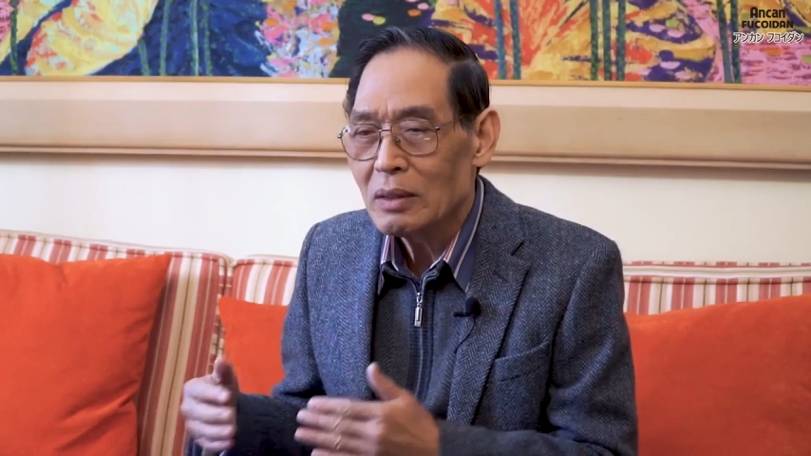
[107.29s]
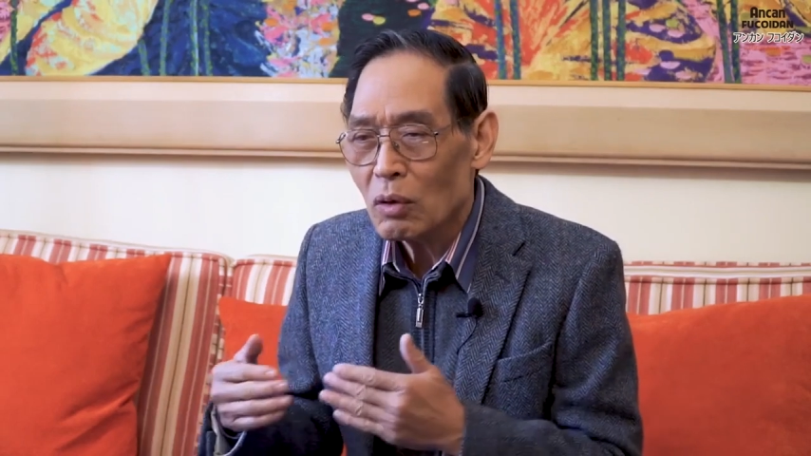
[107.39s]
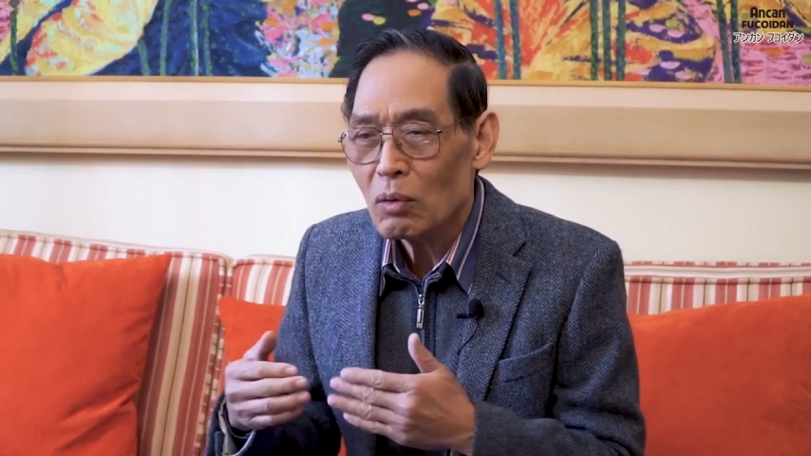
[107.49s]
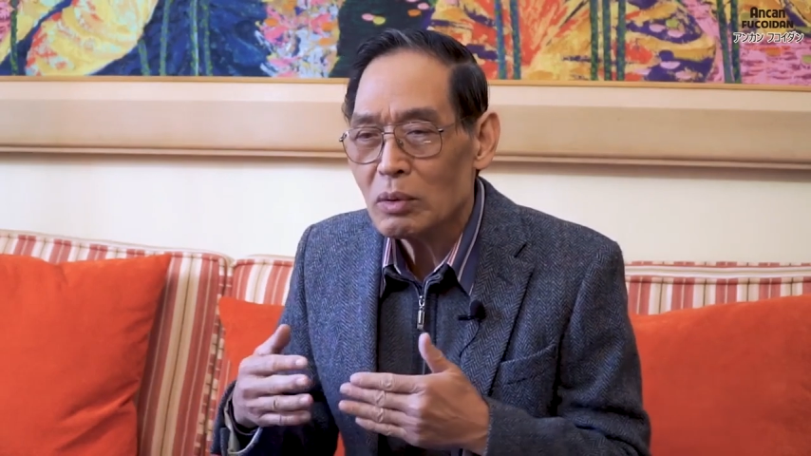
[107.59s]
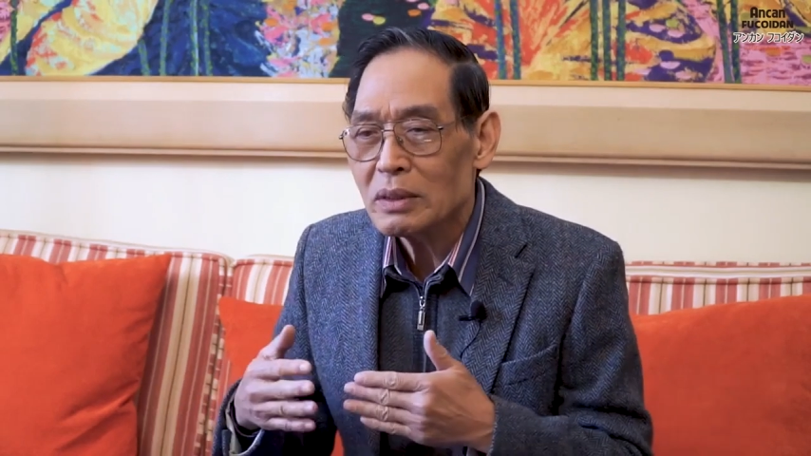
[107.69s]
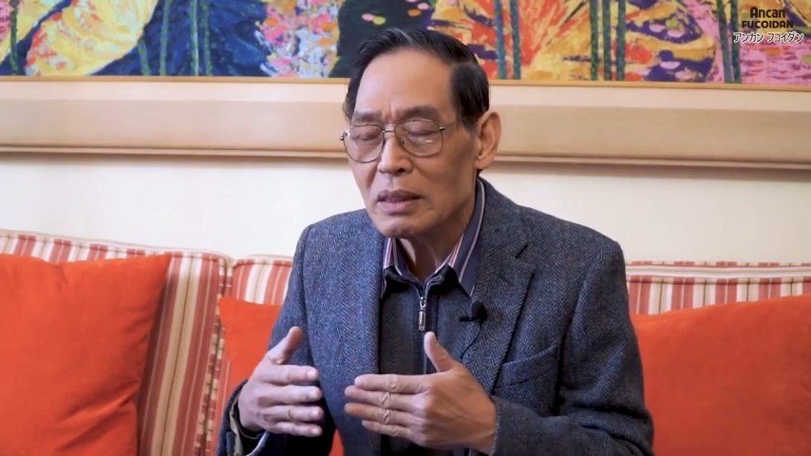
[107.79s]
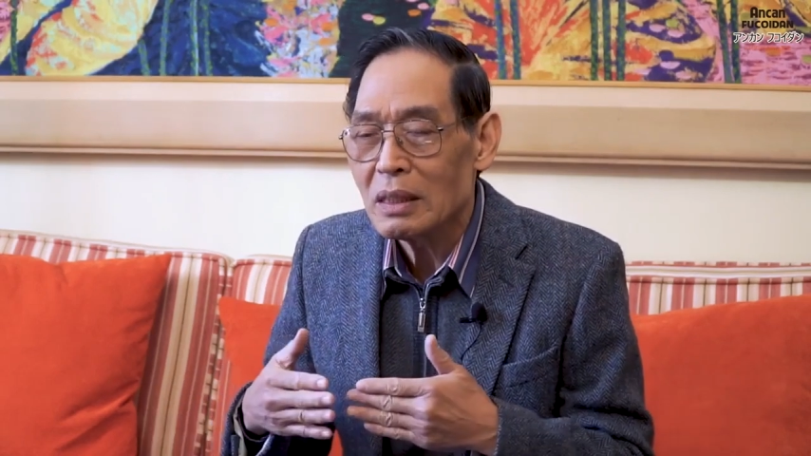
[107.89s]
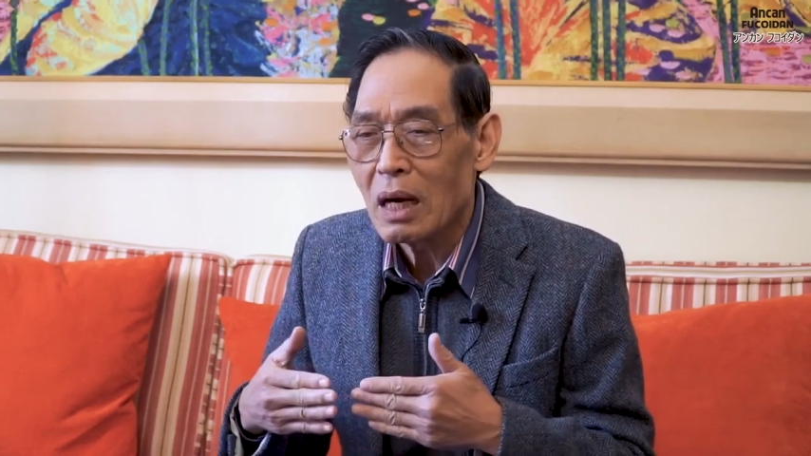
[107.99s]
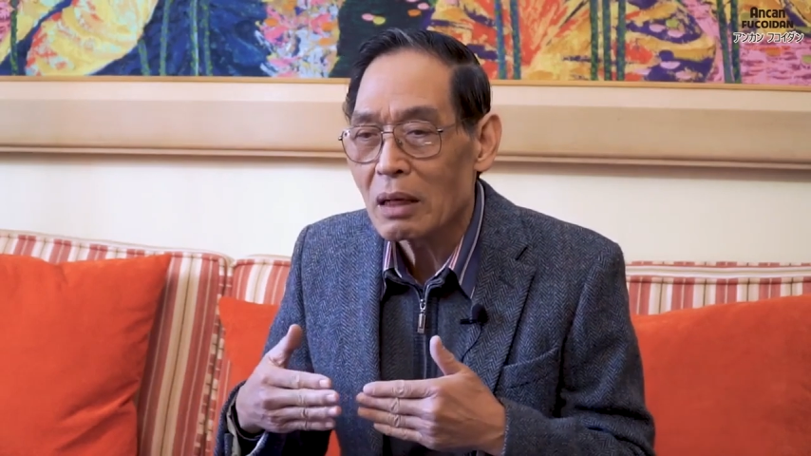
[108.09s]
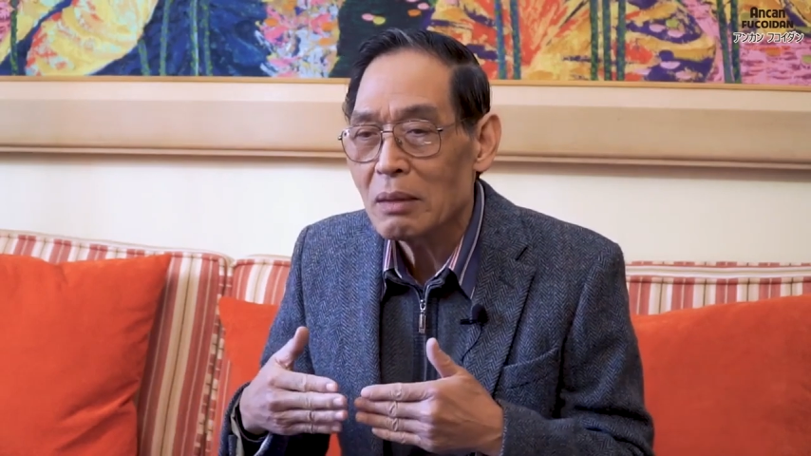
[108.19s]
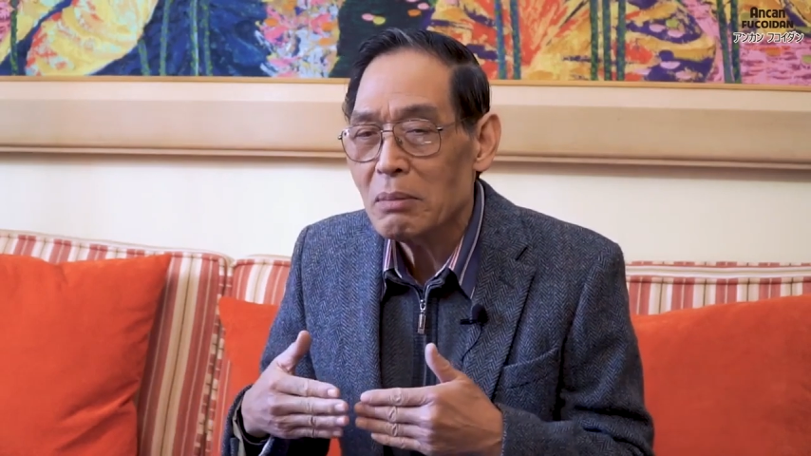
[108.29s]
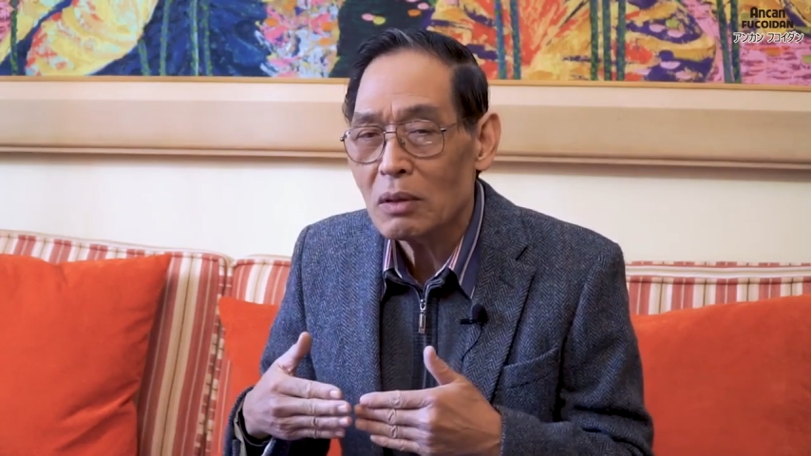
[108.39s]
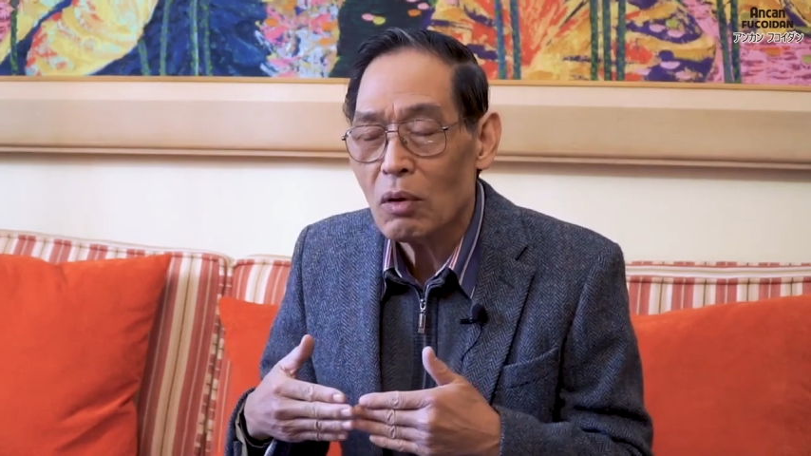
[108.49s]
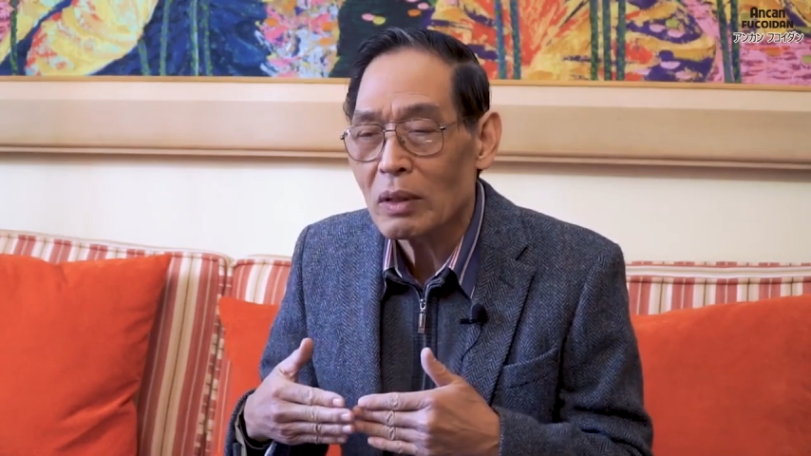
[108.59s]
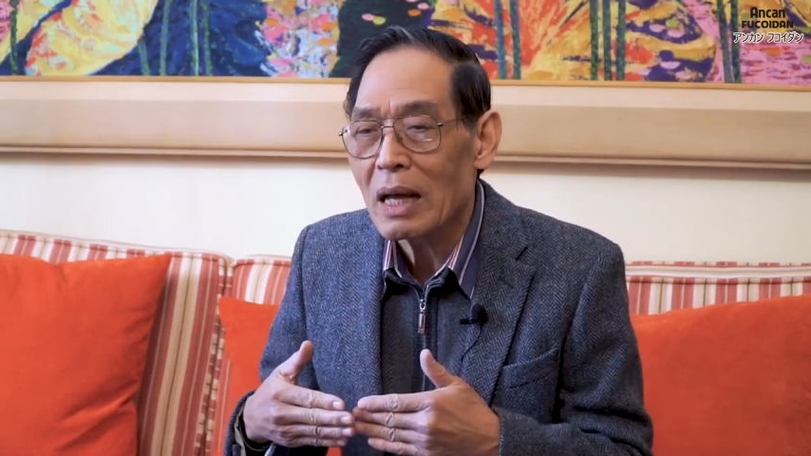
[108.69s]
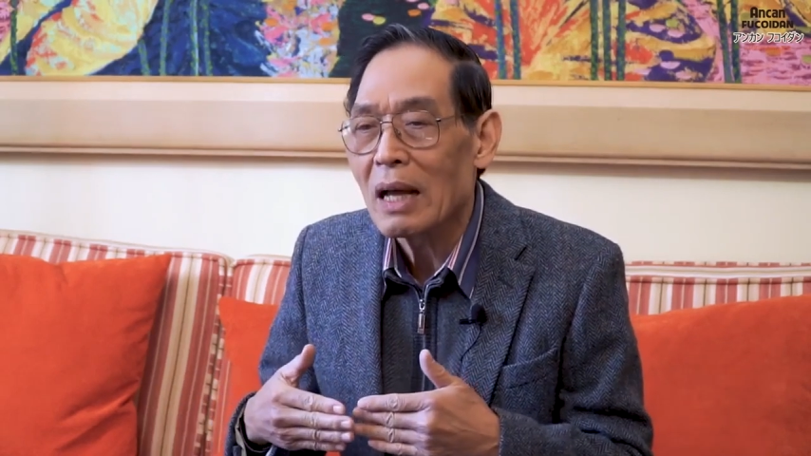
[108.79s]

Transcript: nó cũng chỉ ở cái mức độ